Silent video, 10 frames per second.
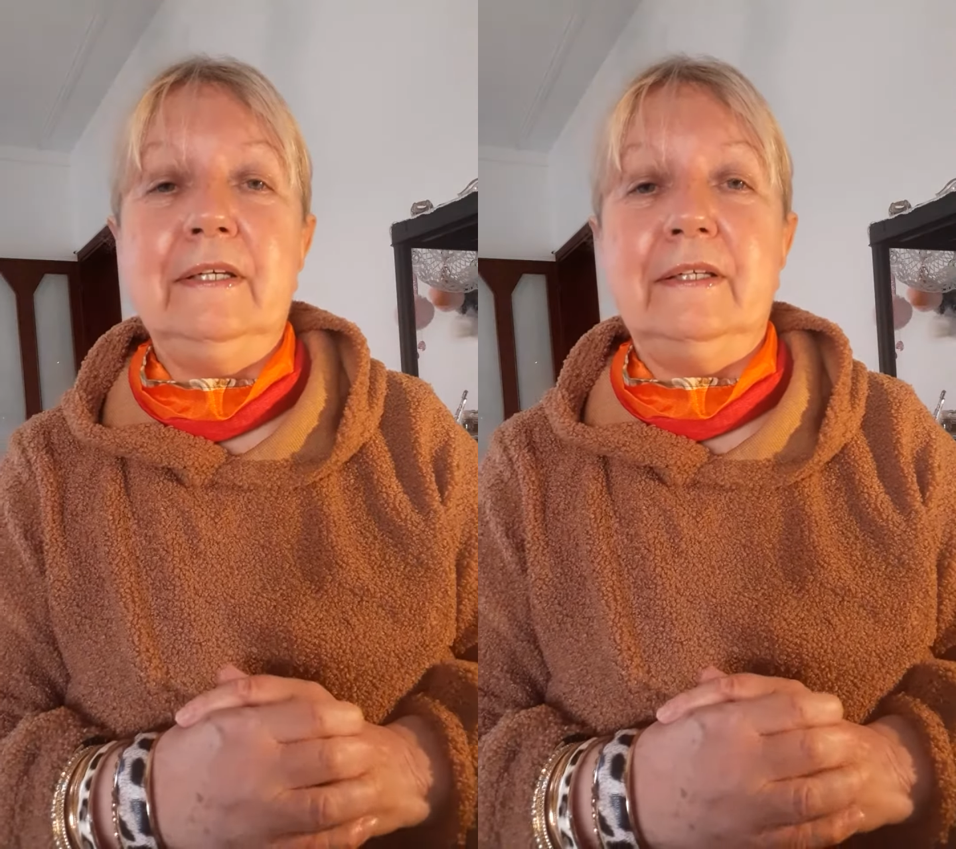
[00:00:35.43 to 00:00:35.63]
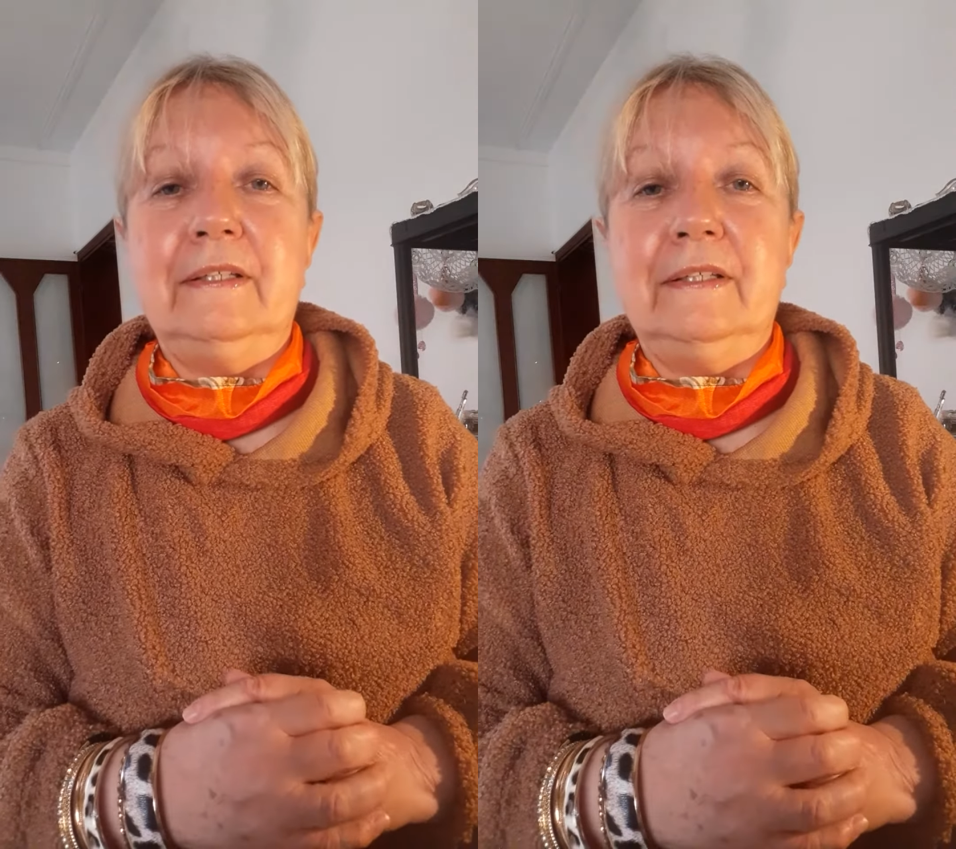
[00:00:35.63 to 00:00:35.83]

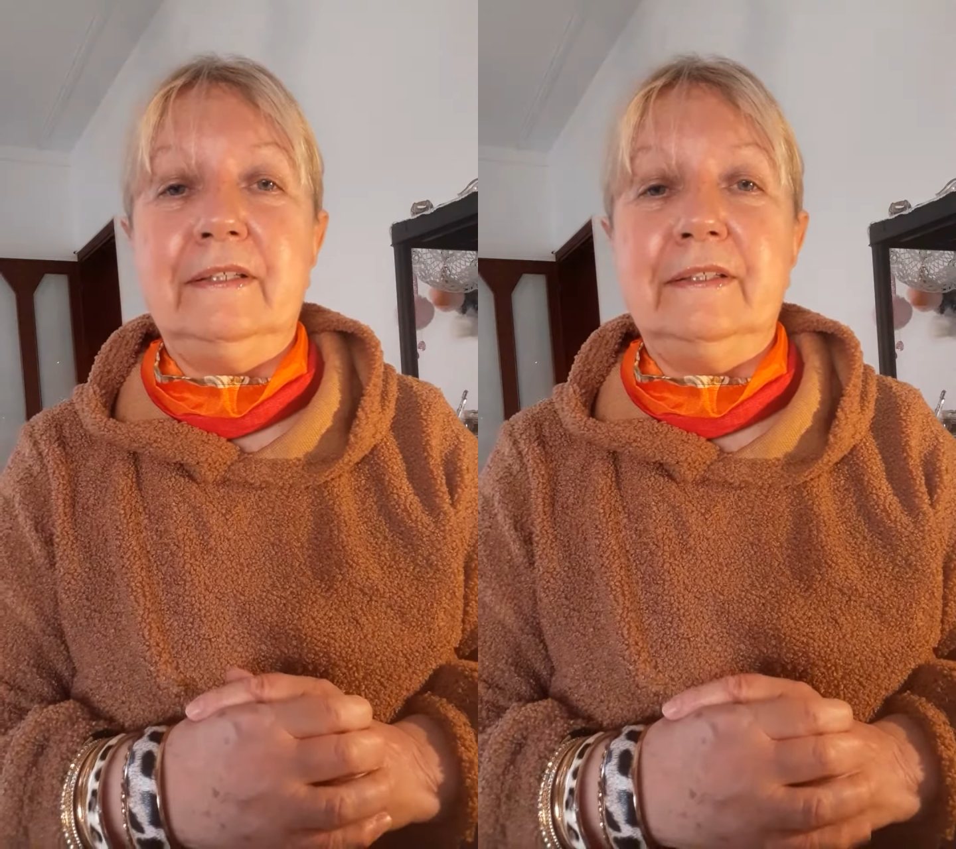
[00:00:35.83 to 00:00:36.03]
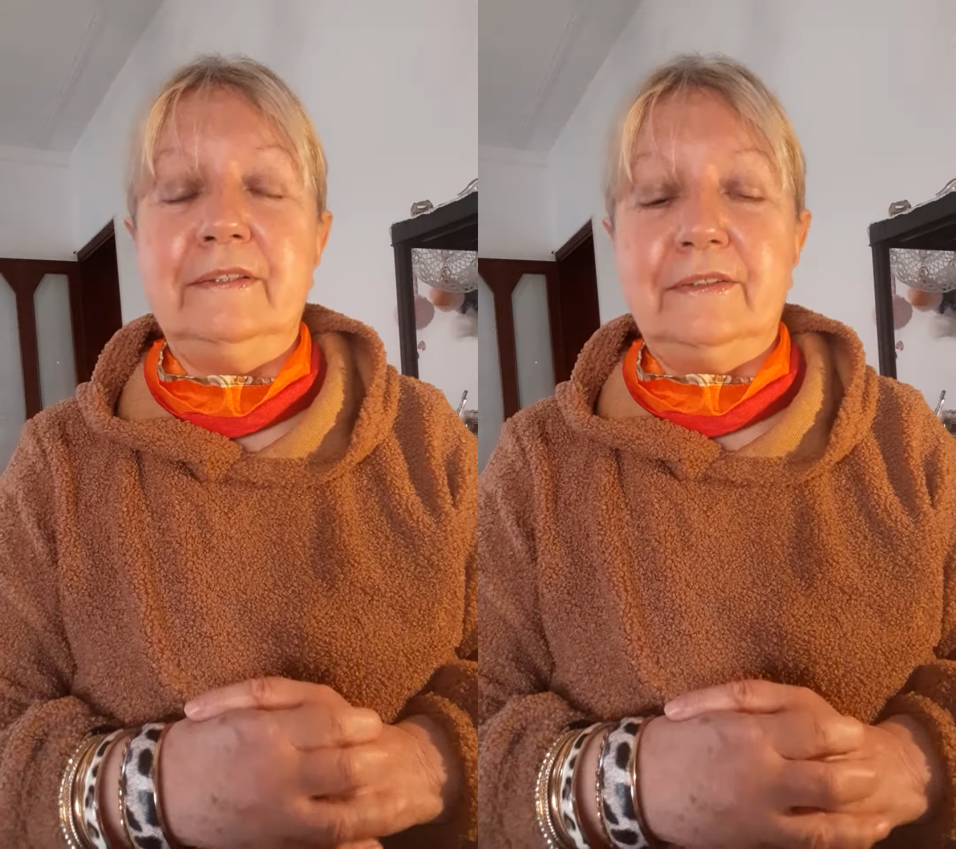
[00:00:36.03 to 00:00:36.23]

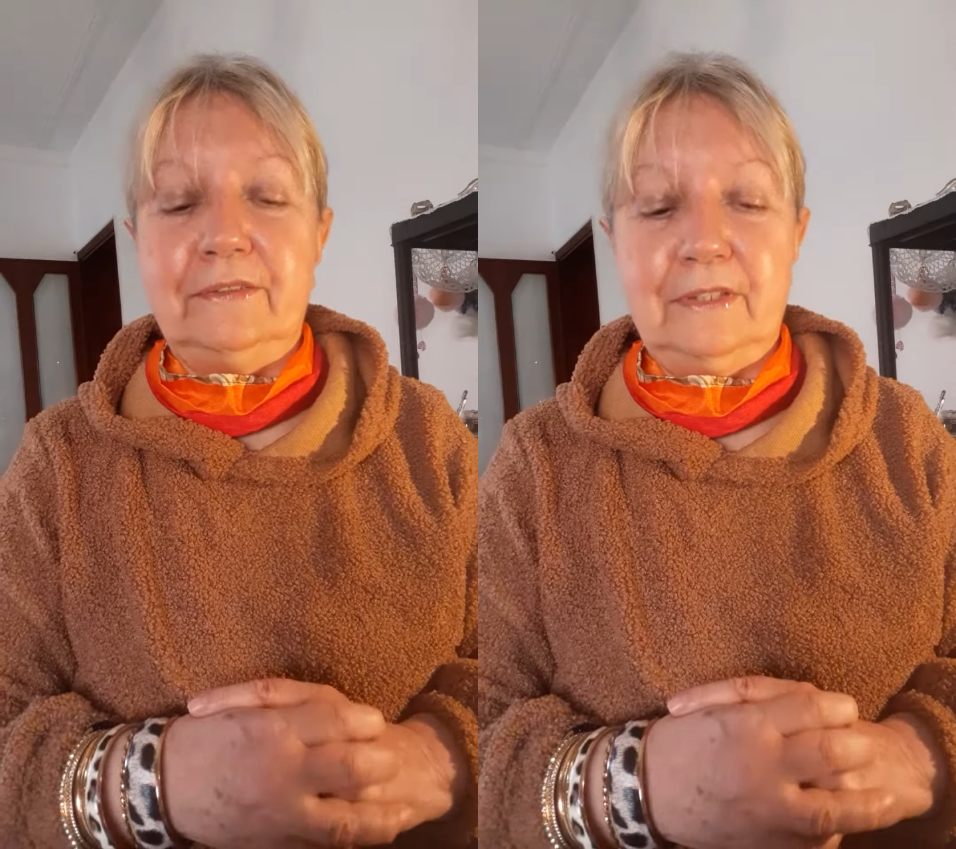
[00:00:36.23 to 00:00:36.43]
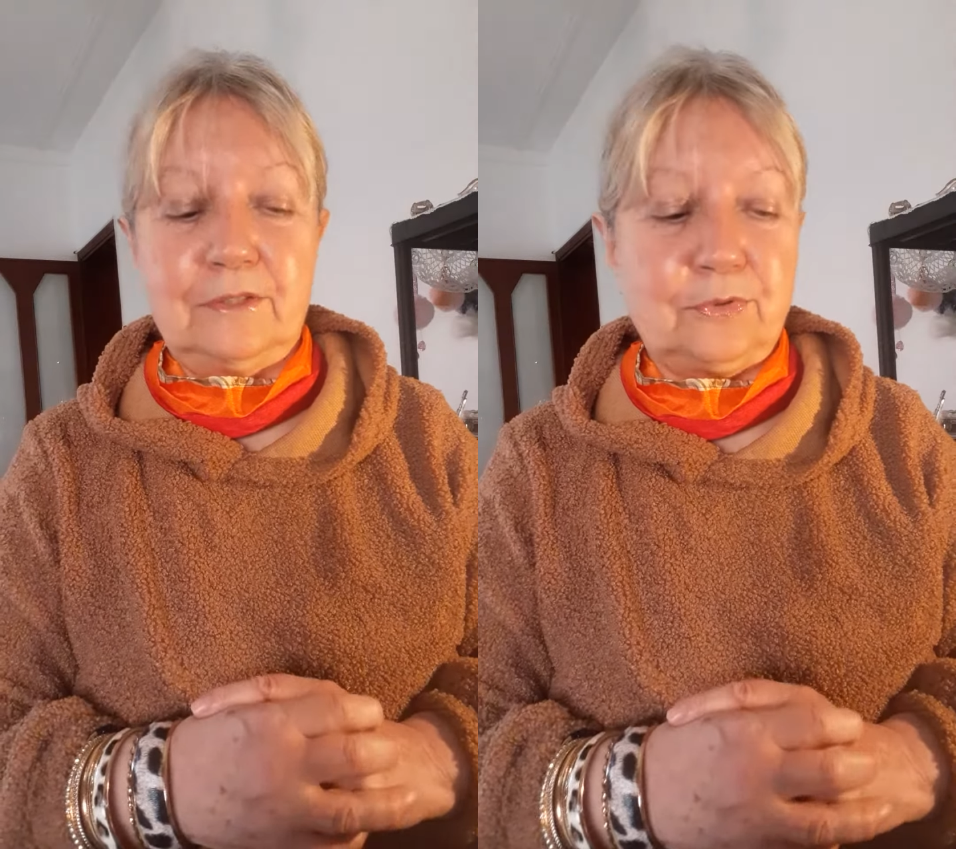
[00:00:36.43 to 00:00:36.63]

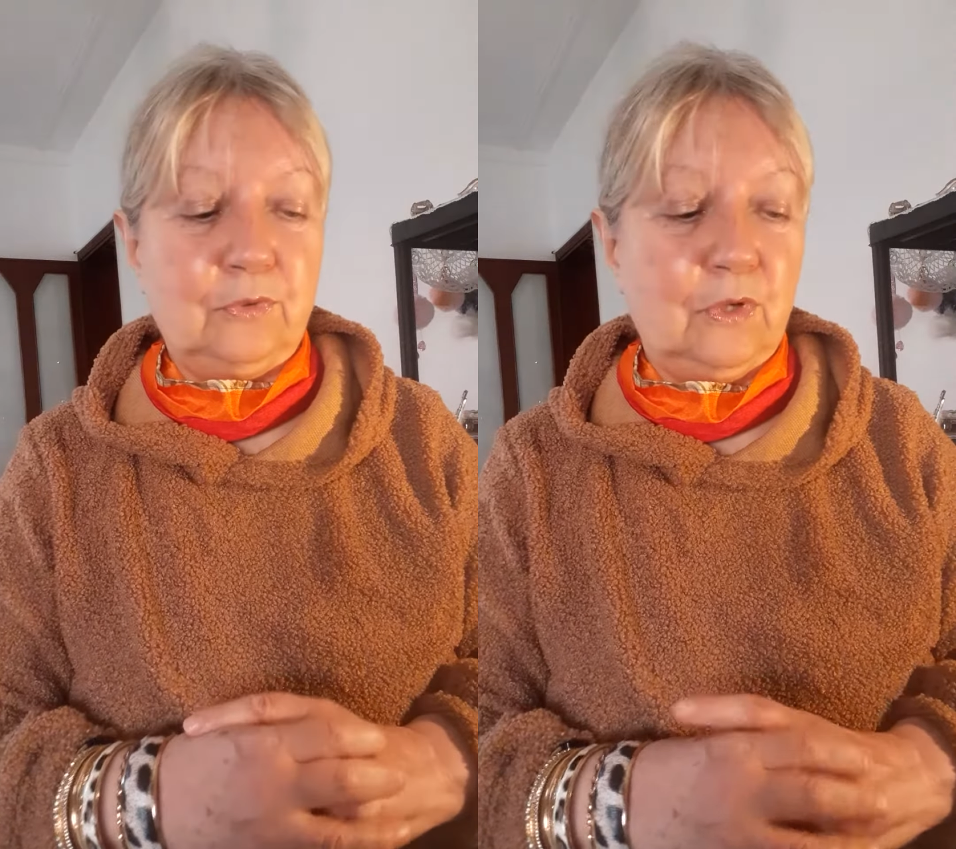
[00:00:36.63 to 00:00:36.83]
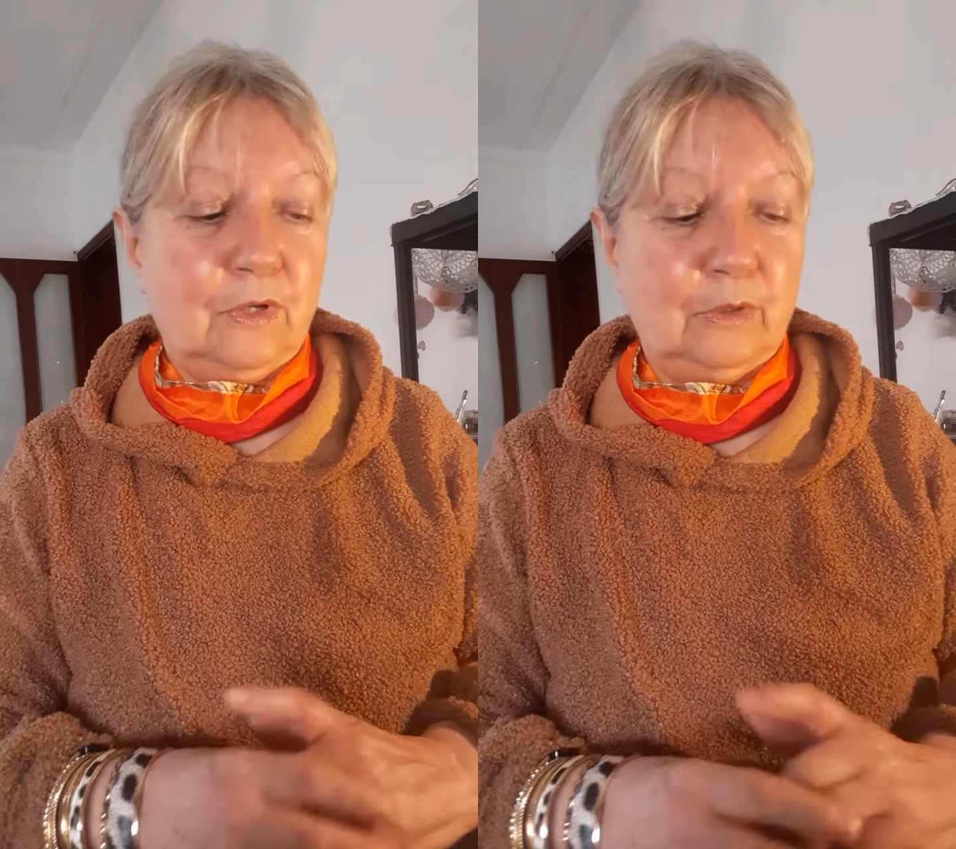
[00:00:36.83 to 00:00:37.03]
eh, del,
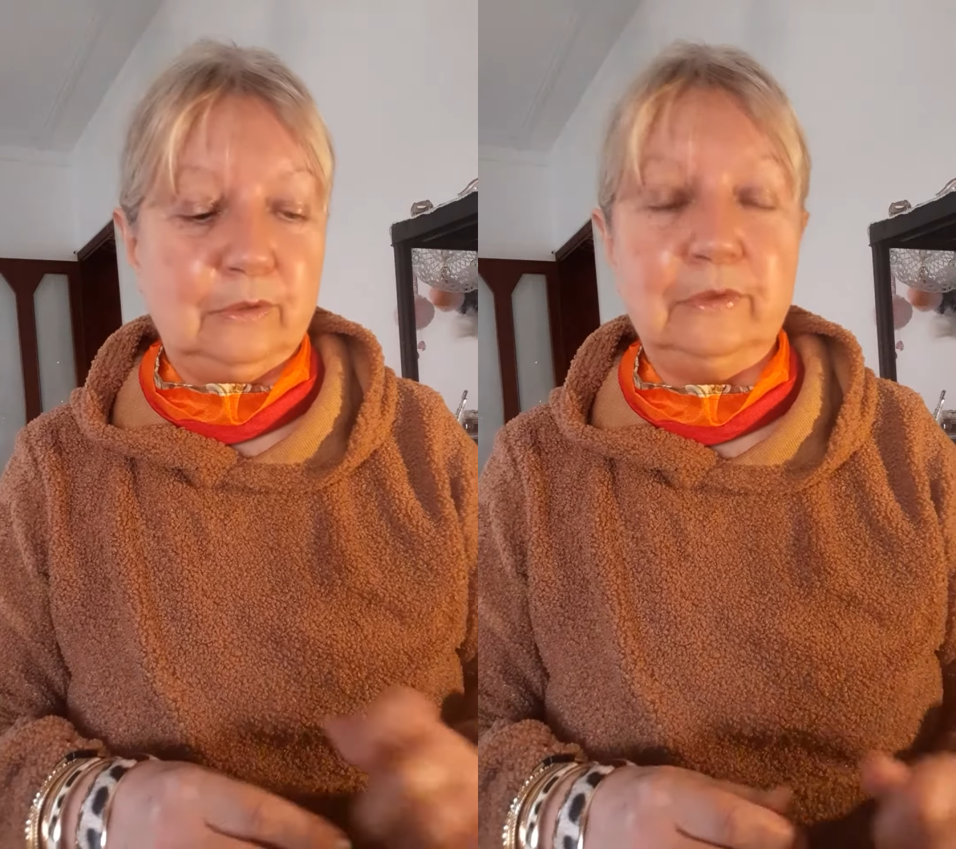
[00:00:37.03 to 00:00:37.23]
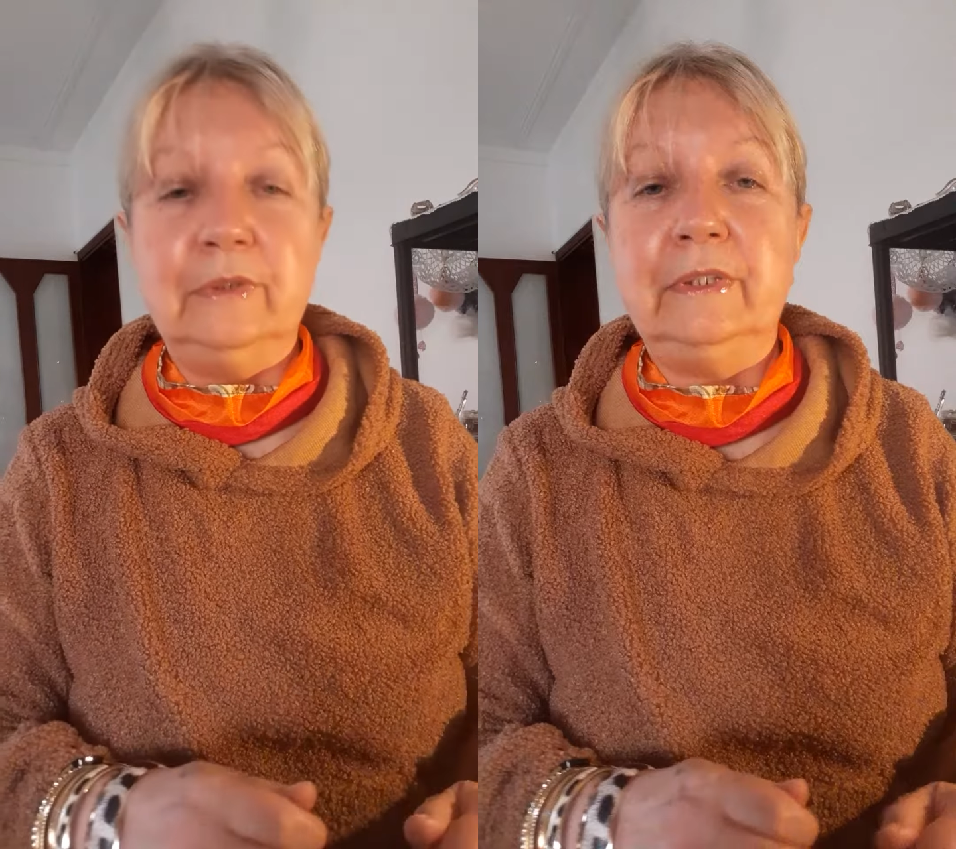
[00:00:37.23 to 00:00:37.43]

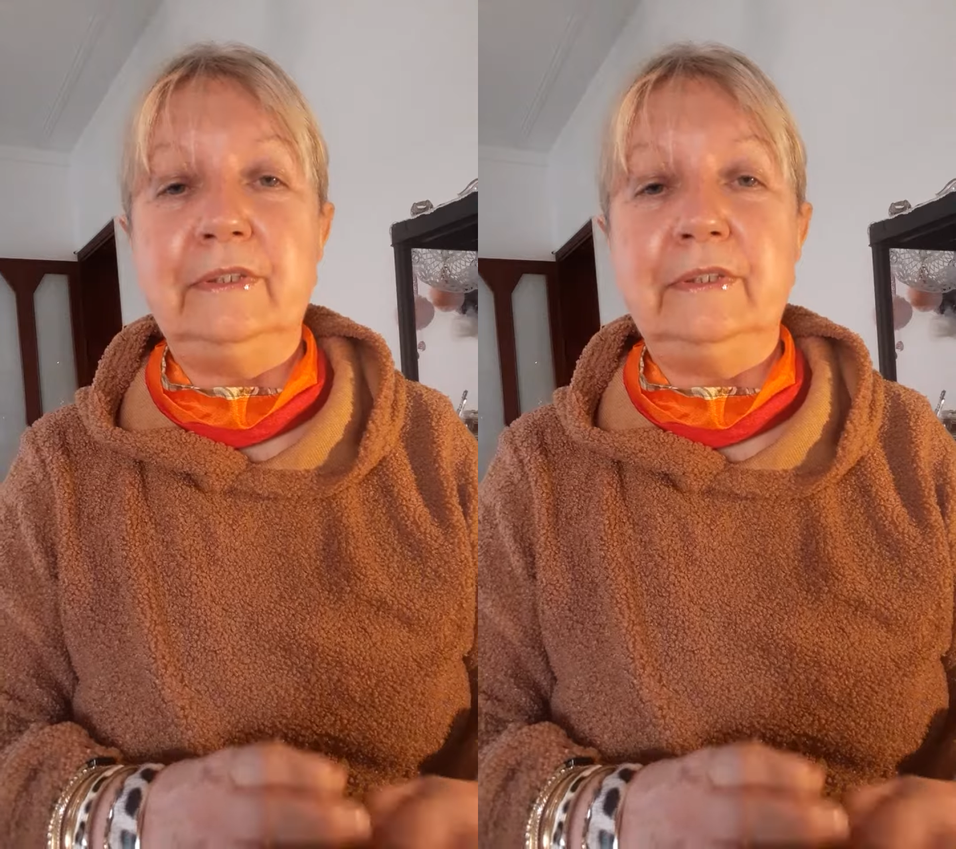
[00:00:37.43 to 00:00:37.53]
suo,